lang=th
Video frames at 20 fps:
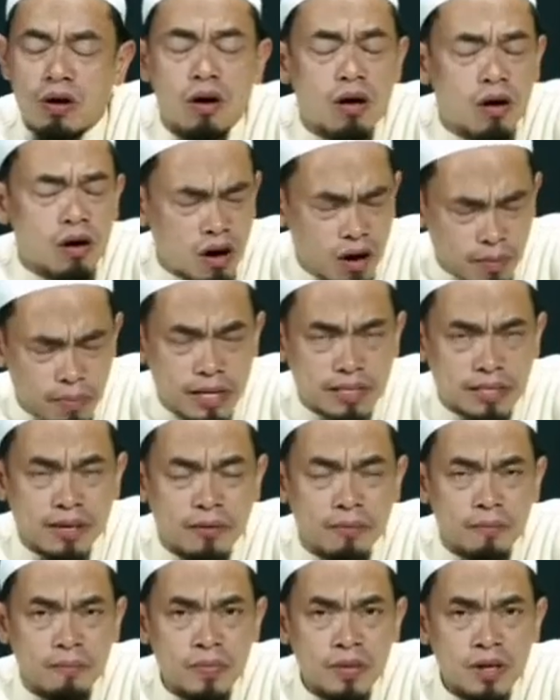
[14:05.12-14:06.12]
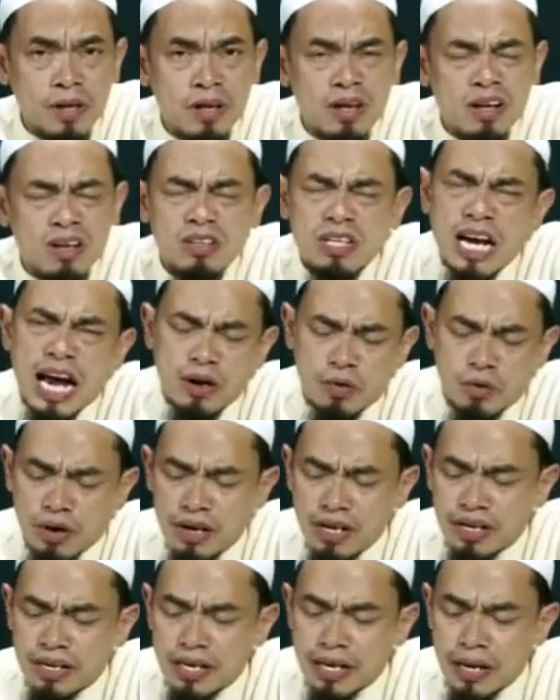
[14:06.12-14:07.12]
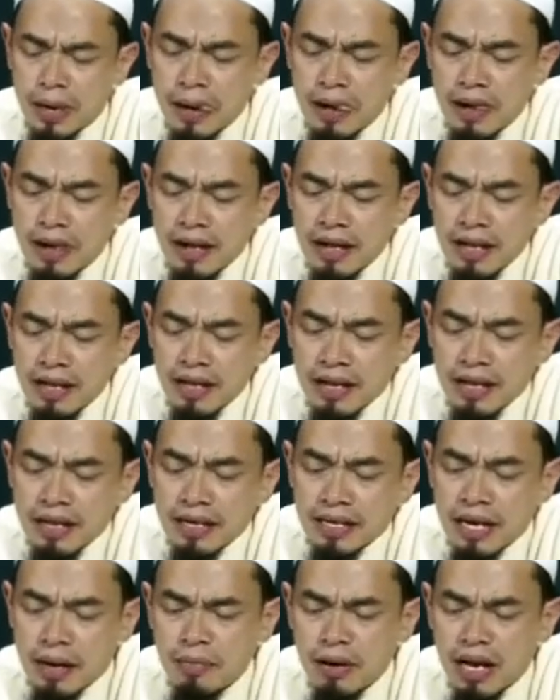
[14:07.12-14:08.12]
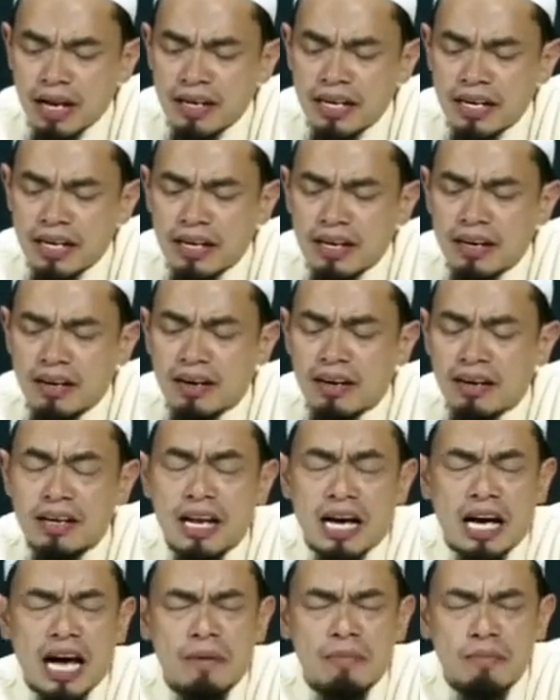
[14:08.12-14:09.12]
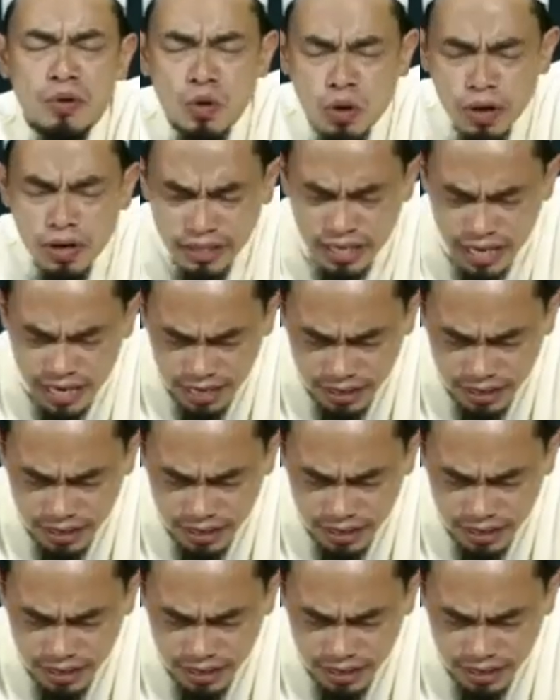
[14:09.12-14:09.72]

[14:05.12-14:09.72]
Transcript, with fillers: รอกบะตะชายคนหนึ่งเนี่ยกำลังเดินนะครับโดยที่